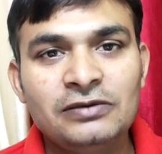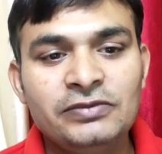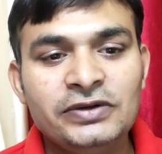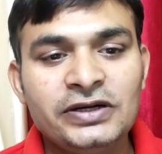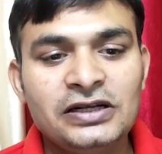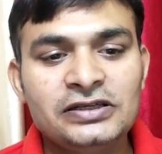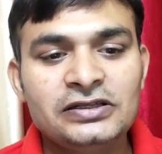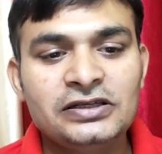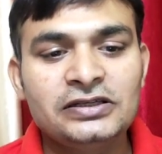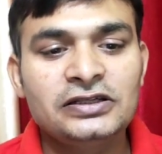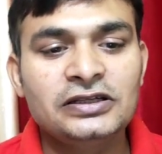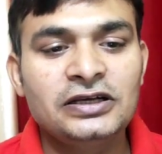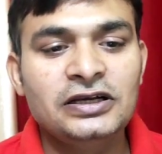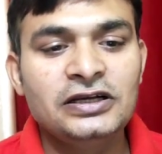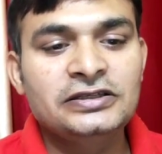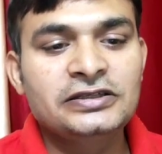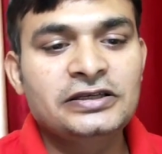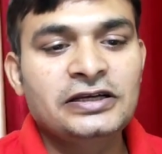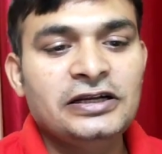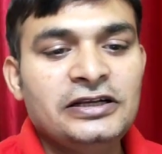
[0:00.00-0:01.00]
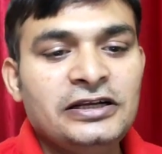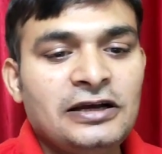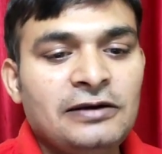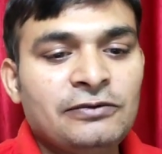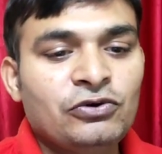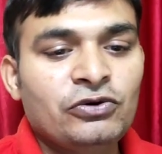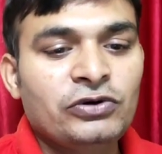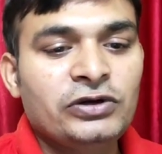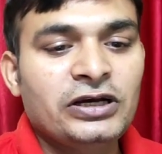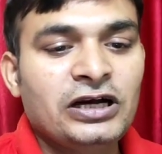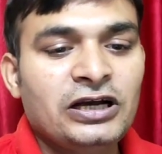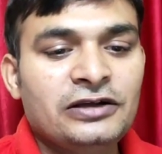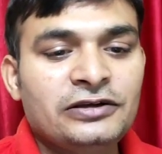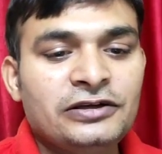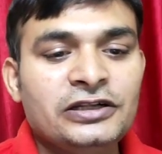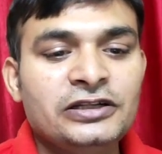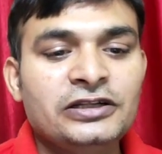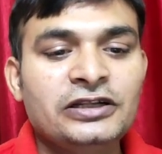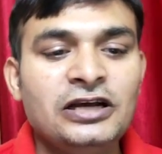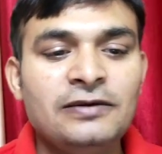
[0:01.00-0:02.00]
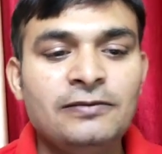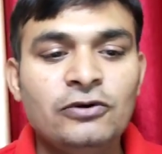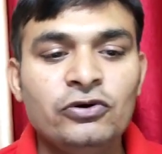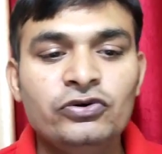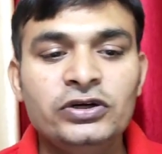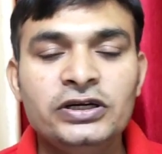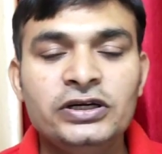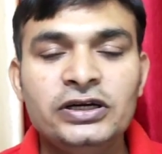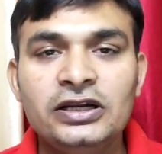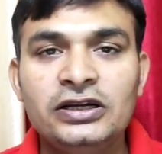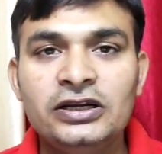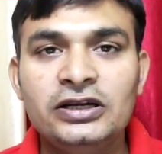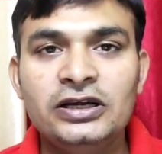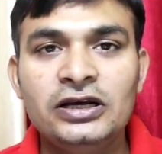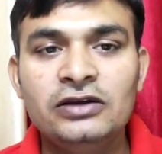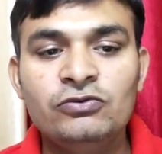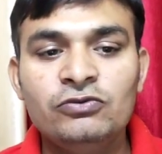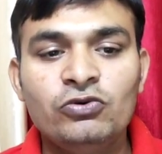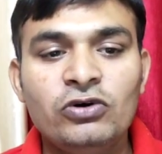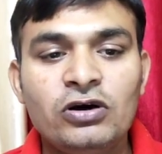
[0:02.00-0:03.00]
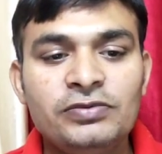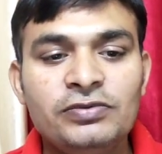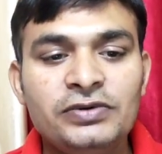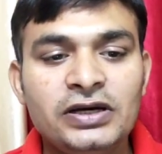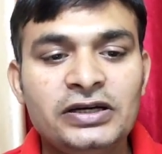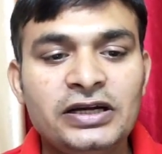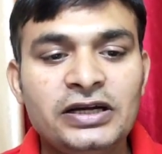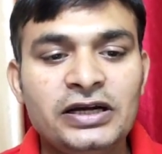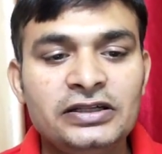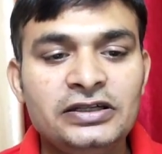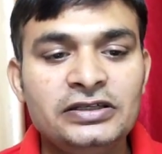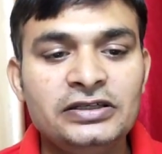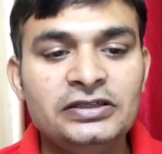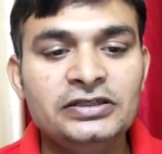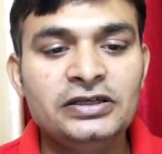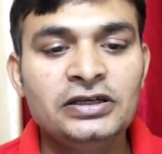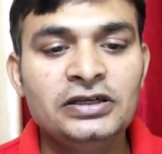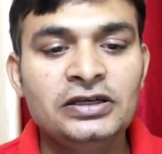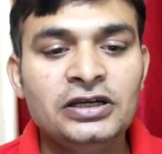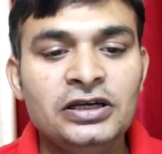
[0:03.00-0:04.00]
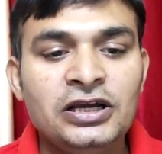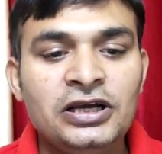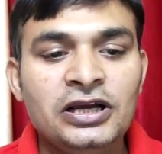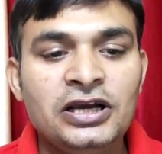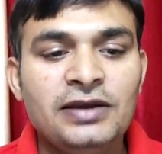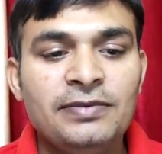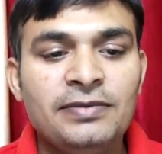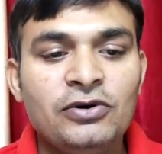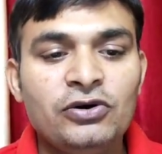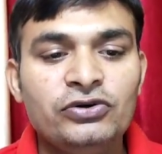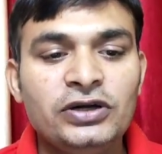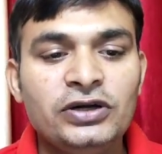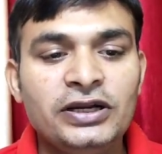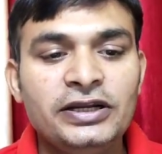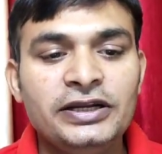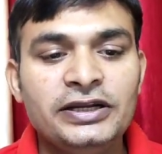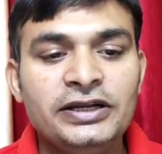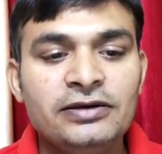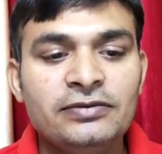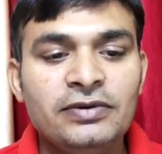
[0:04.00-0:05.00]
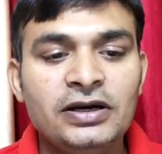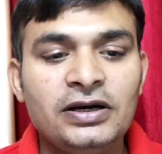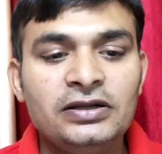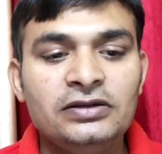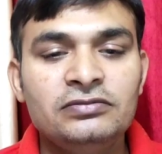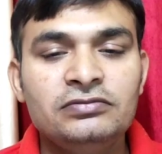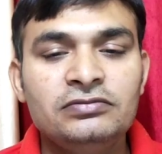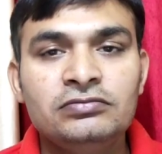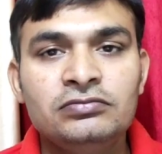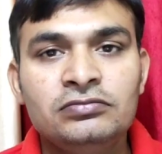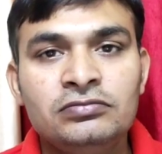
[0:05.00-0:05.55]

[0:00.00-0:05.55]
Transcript: से आप निकाल सकते हैं इसके लिए आपको यहाँ कितना अमाउंट निकालना है वो आप यहाँ डाल दीजिए अमाउंट डालने के बाद